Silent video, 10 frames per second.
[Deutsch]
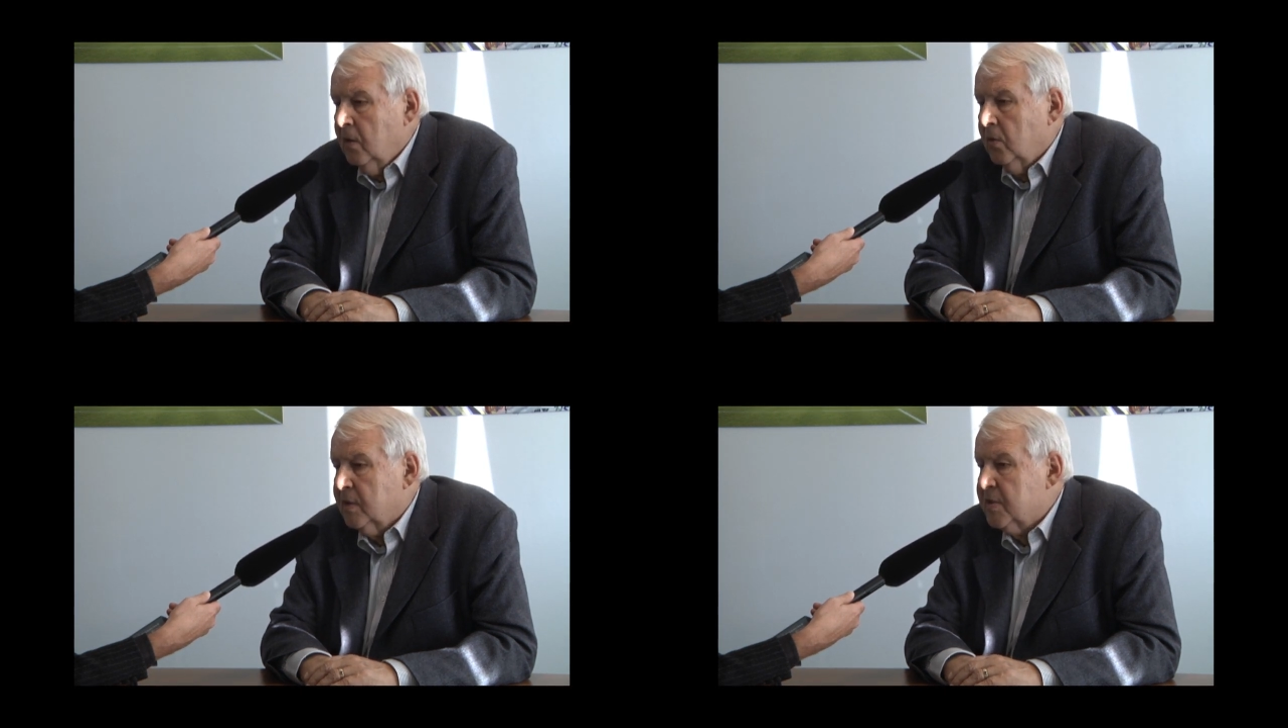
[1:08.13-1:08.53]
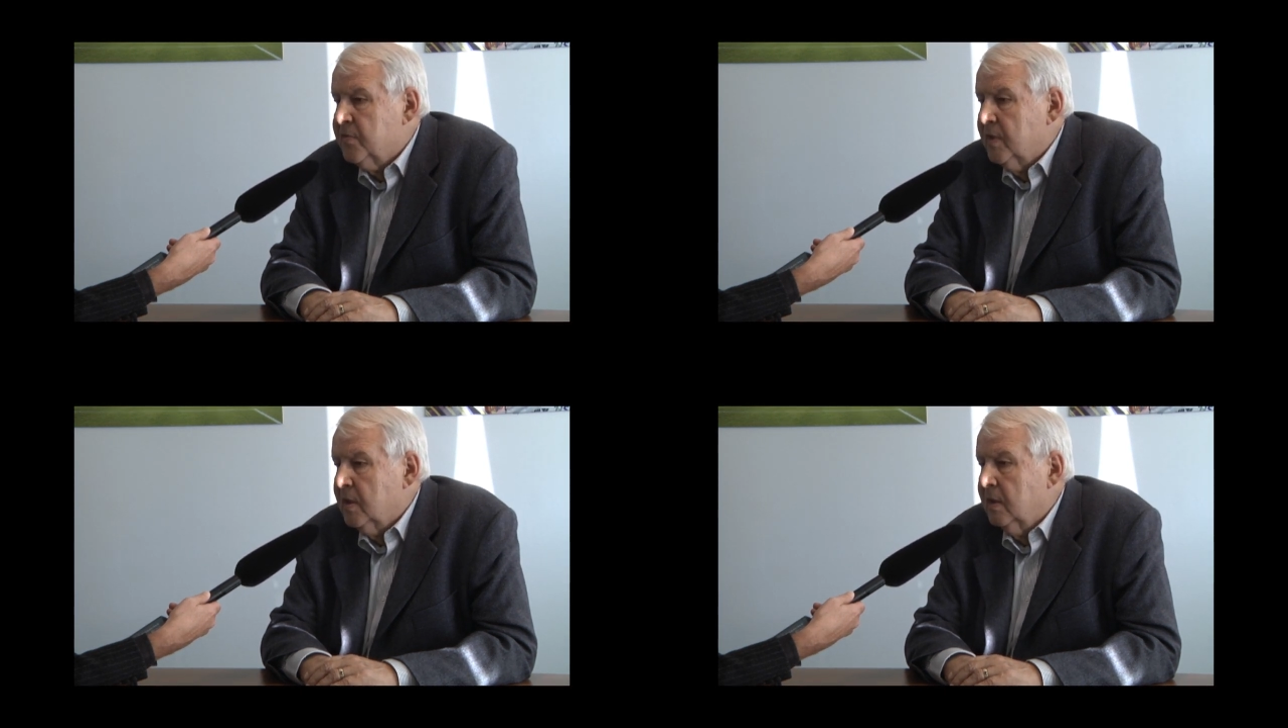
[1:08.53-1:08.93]
und
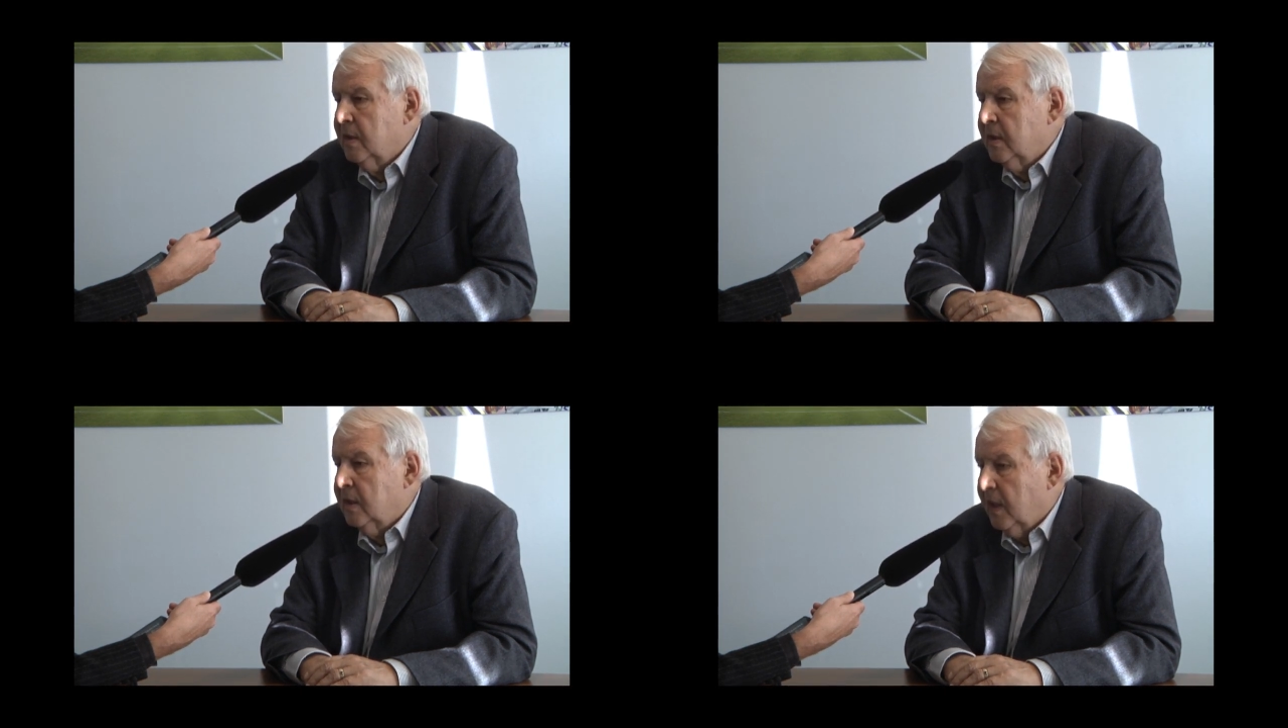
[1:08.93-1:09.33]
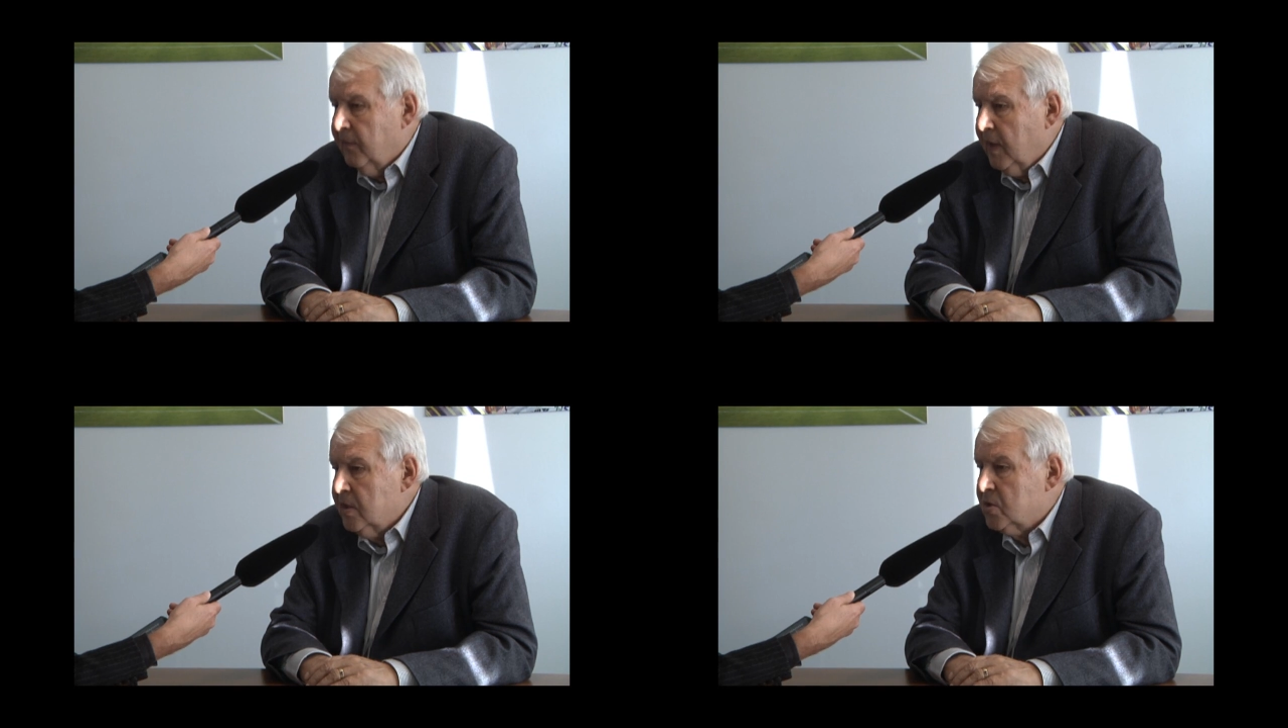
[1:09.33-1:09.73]
dass wir
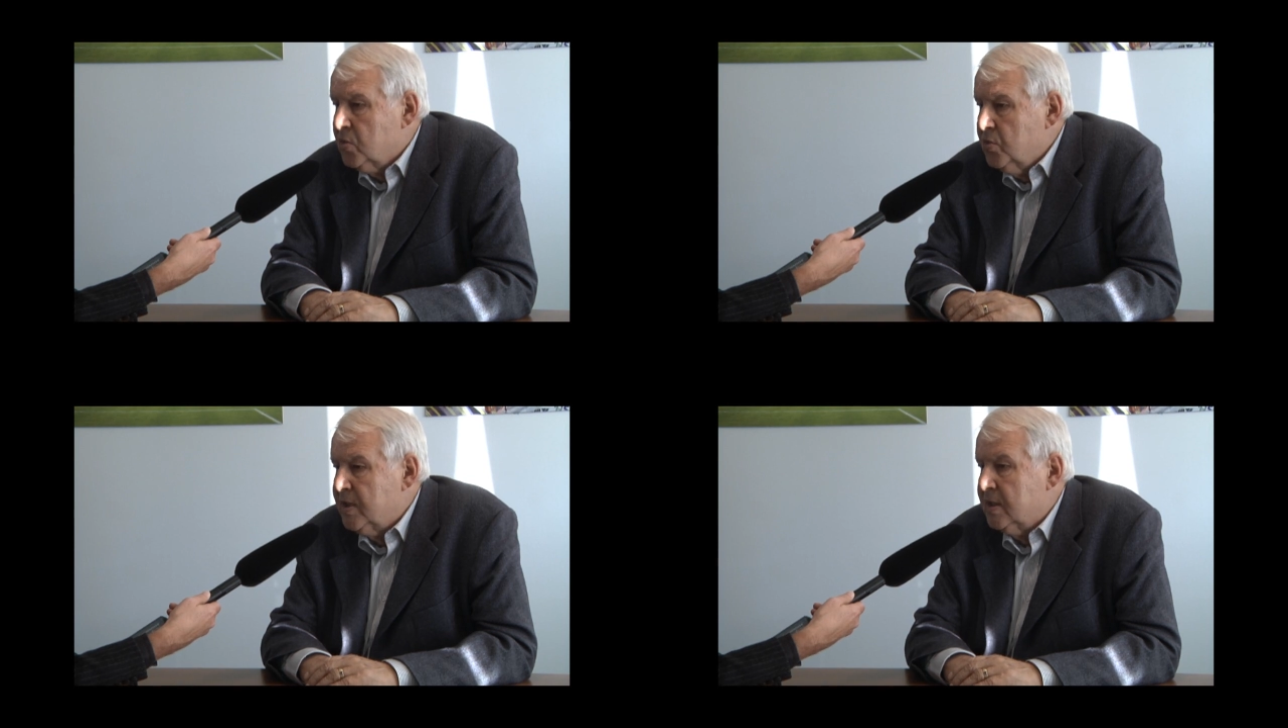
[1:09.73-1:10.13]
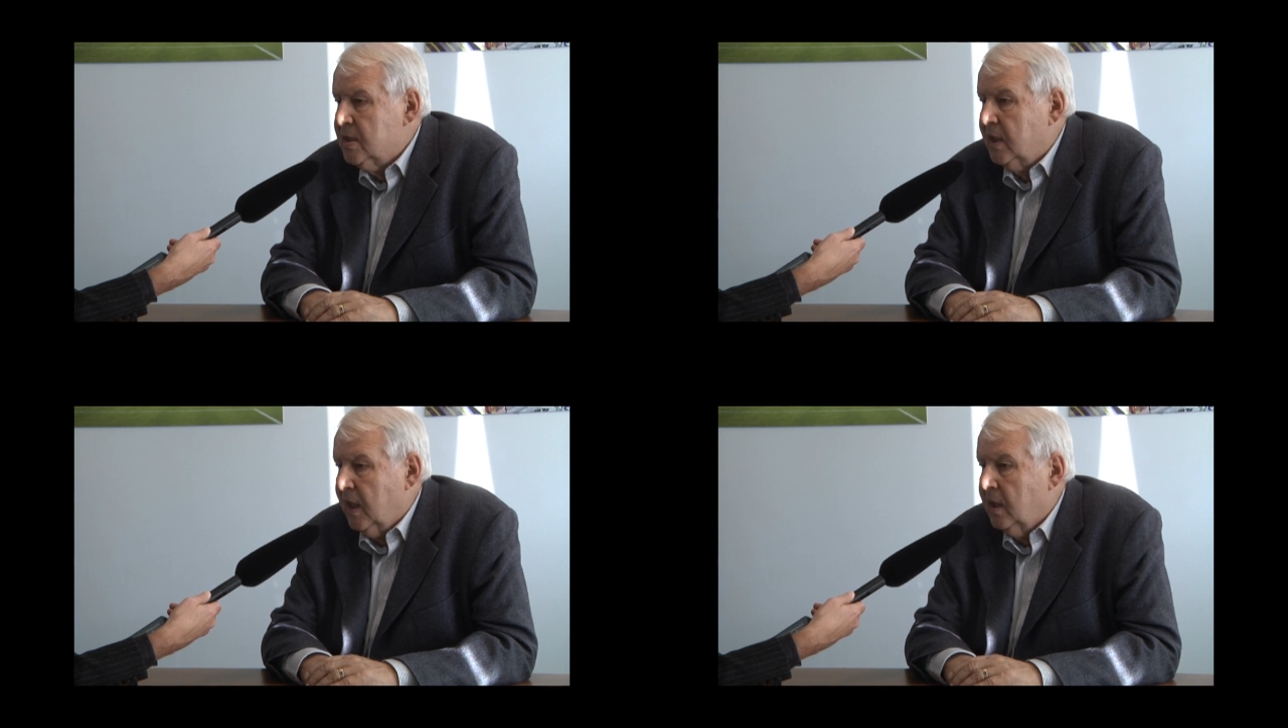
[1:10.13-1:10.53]
jeweils zusätzliche